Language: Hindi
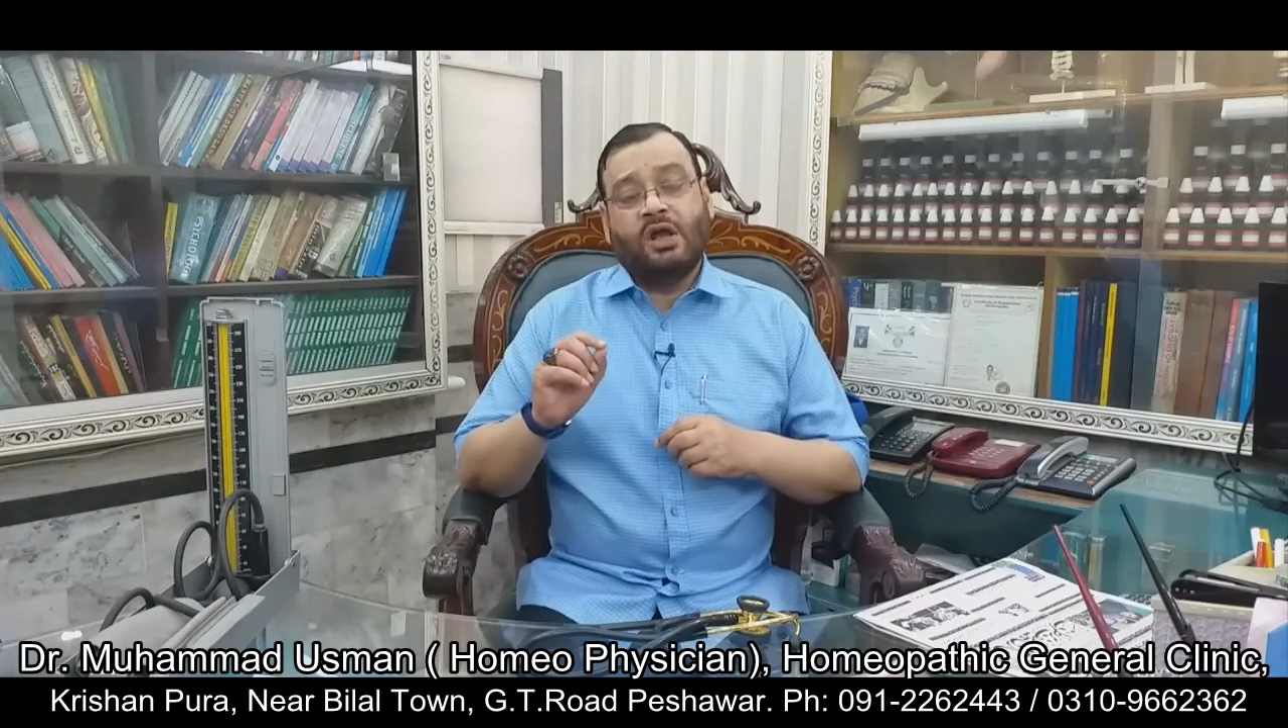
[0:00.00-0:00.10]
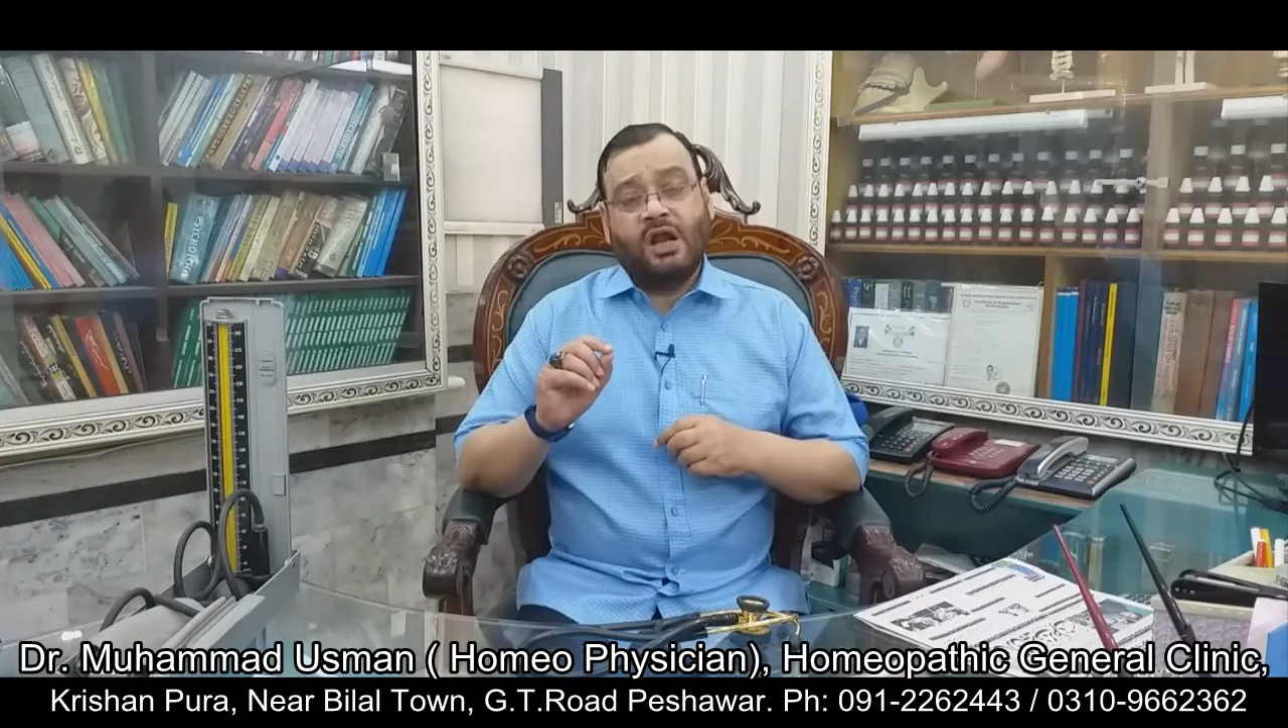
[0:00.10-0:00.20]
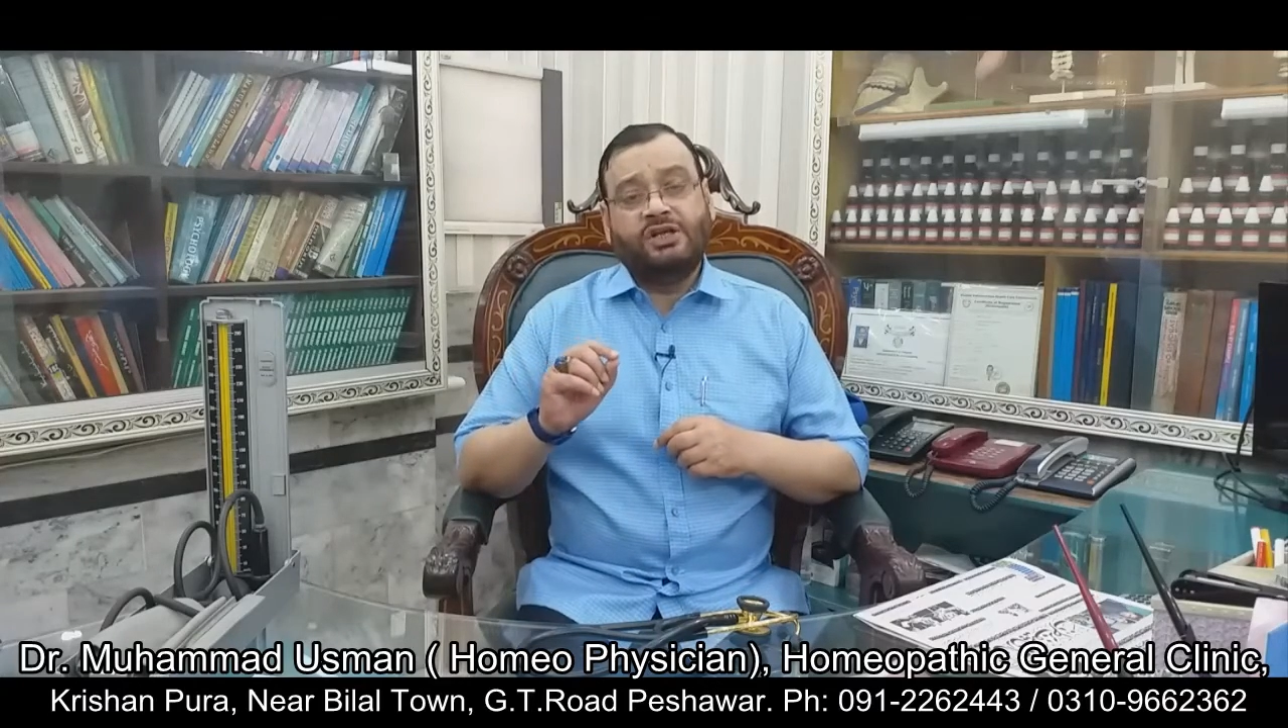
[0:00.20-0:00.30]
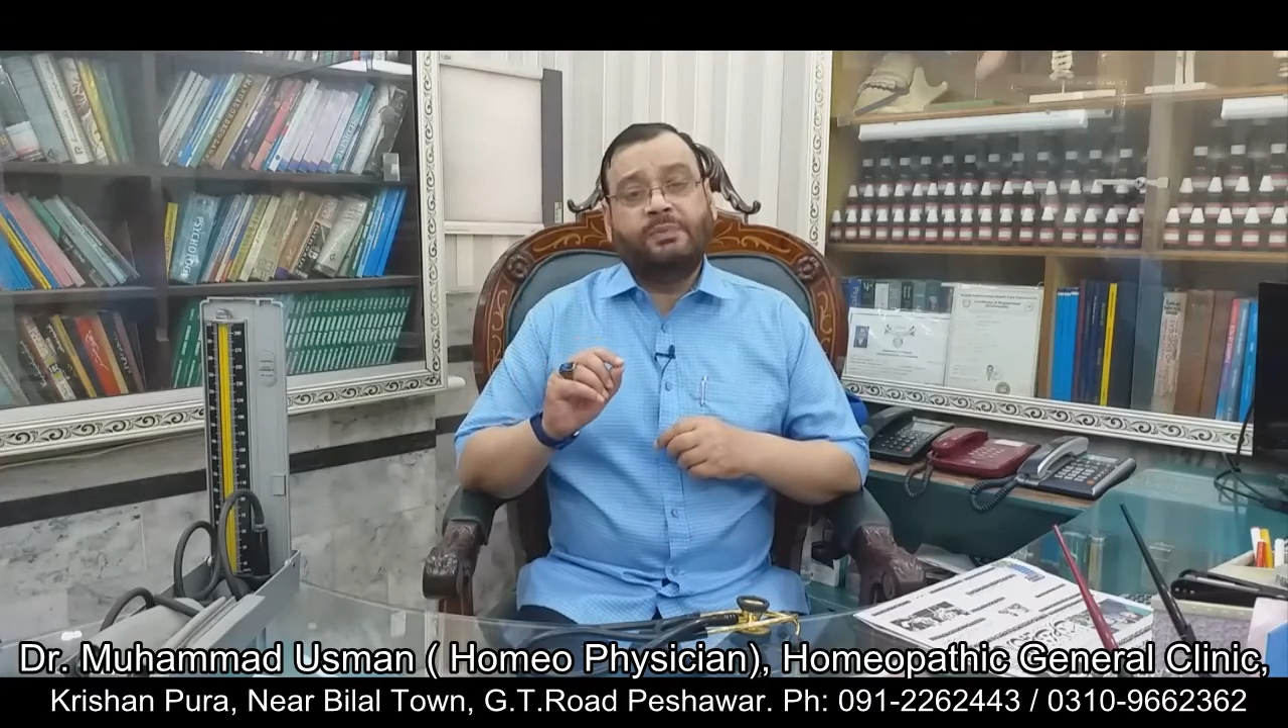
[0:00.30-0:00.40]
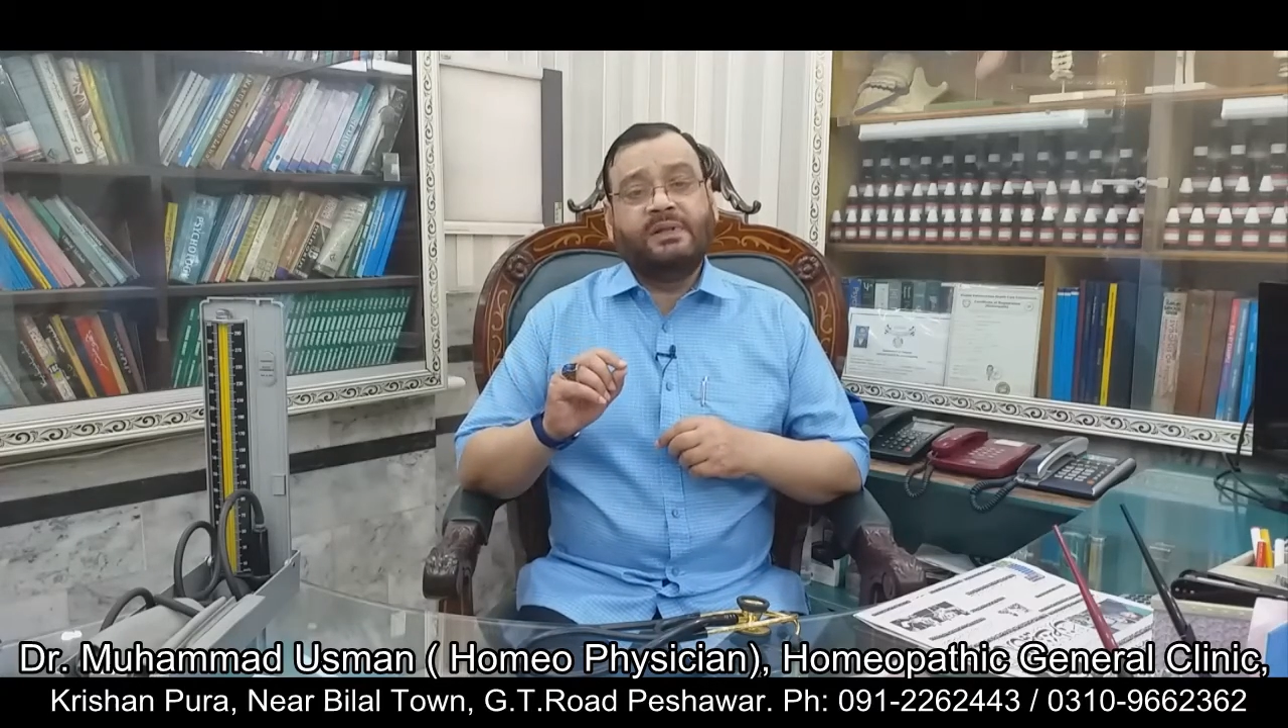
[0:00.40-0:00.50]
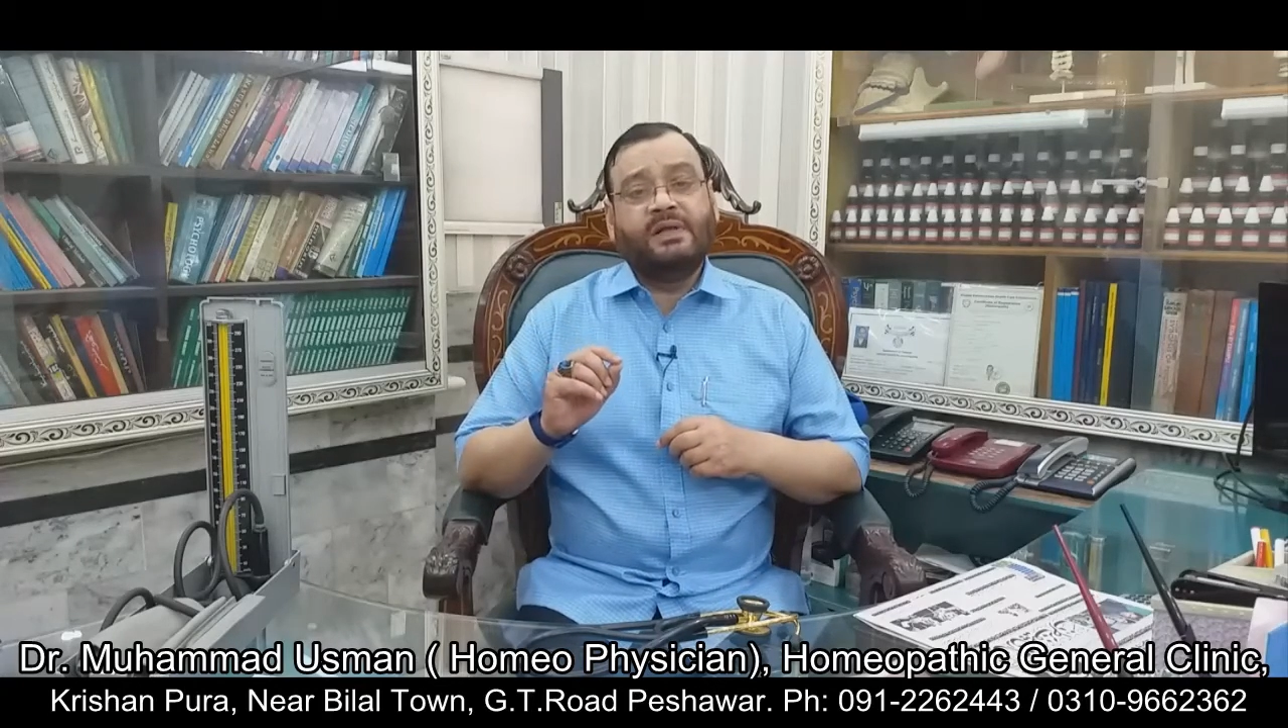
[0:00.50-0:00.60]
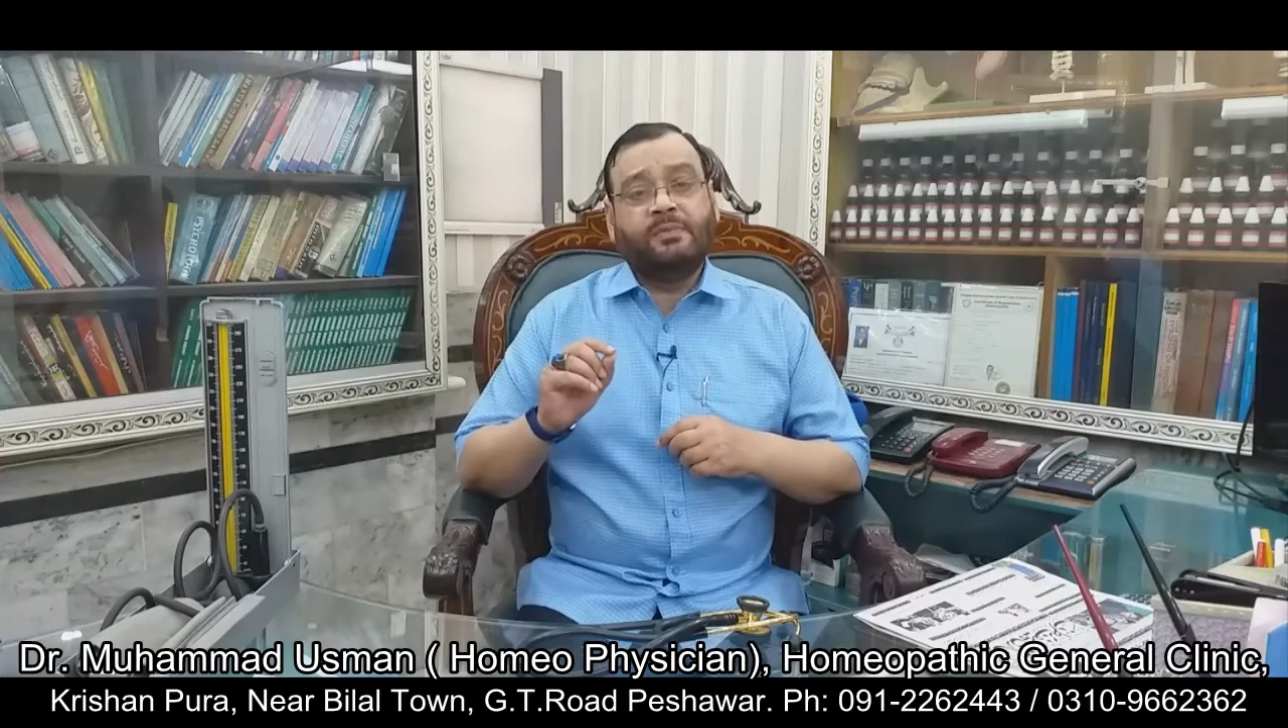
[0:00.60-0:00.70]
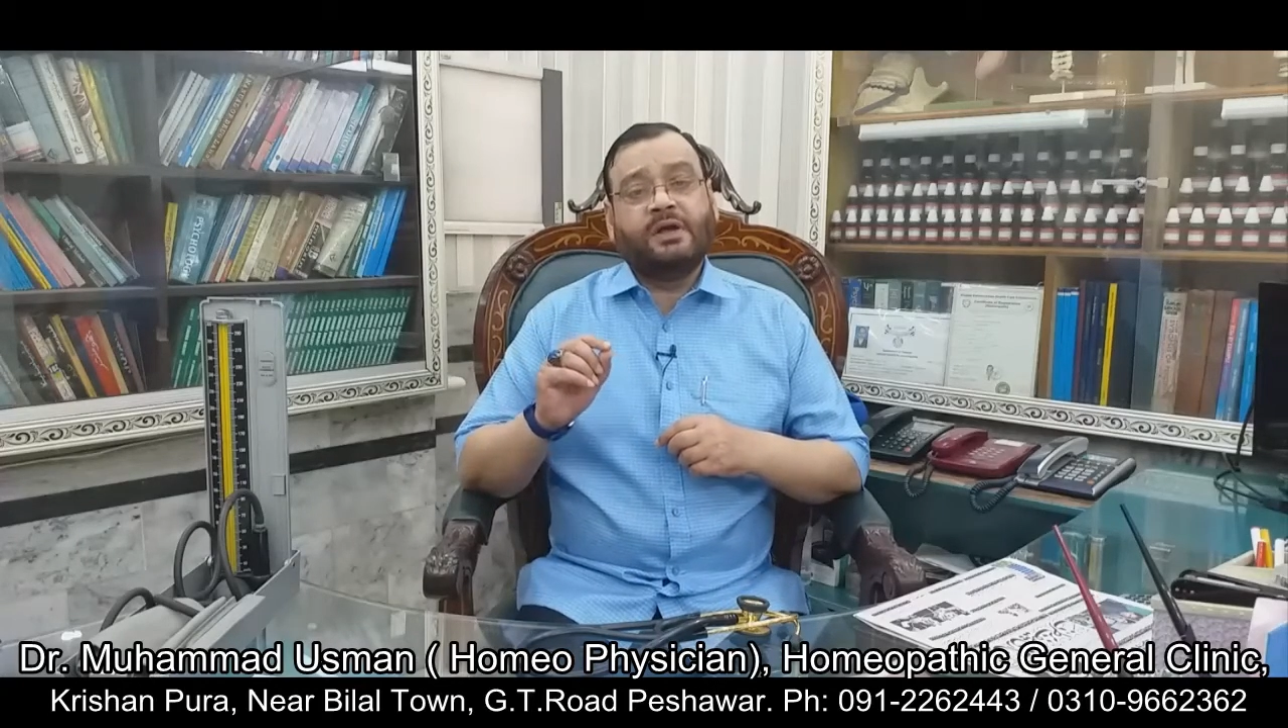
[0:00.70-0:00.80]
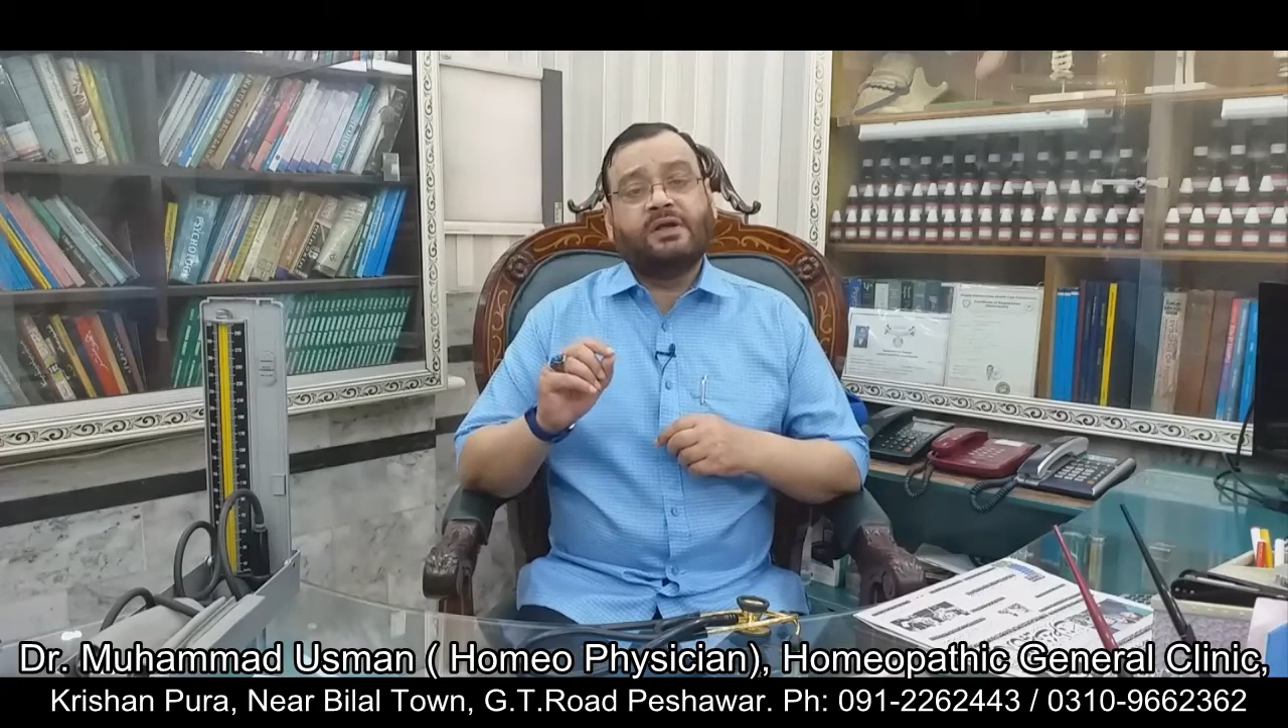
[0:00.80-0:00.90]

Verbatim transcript: खराश पैदा